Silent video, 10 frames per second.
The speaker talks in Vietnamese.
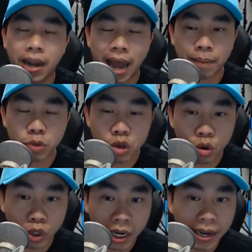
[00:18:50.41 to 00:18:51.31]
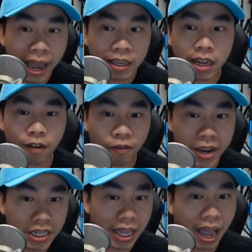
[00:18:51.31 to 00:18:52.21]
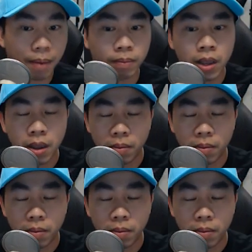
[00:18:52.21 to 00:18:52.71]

làm nhiều chức năng như là FaceTime